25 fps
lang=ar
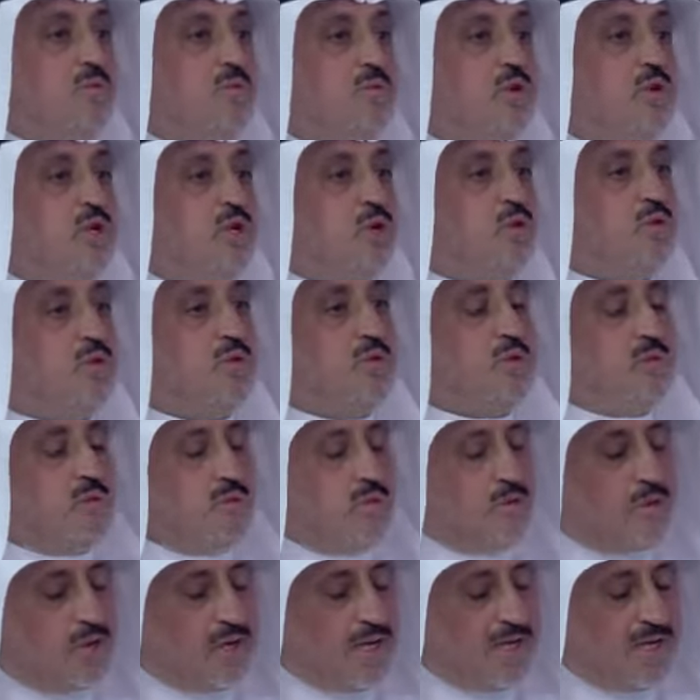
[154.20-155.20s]
ممكن يكون
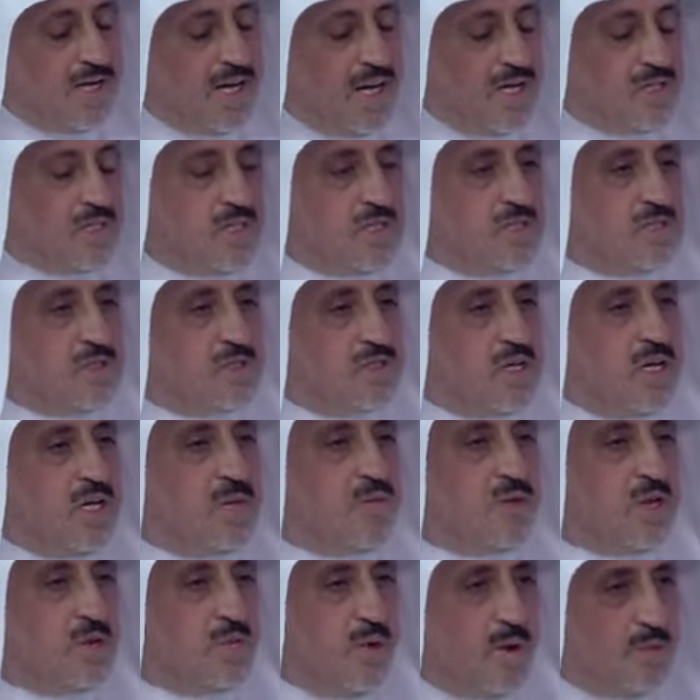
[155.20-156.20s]
يحجز
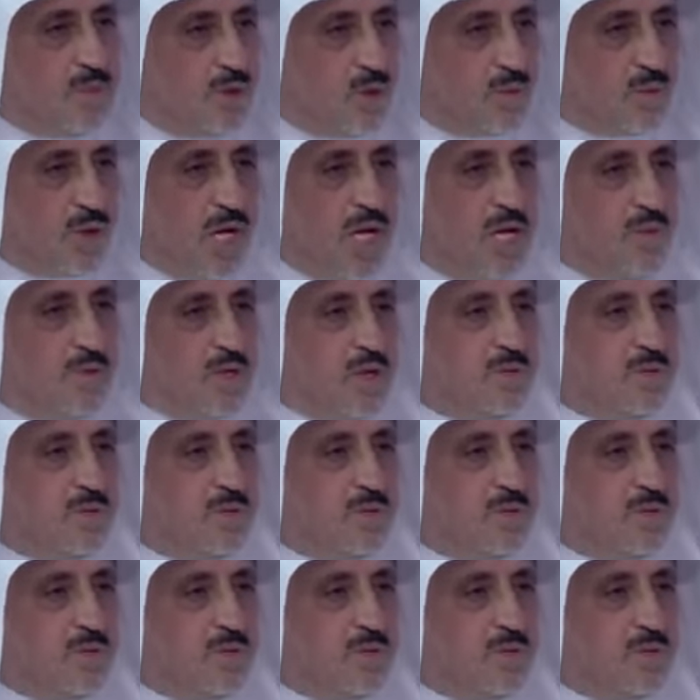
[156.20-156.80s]
زين مثل محمد ابراهيم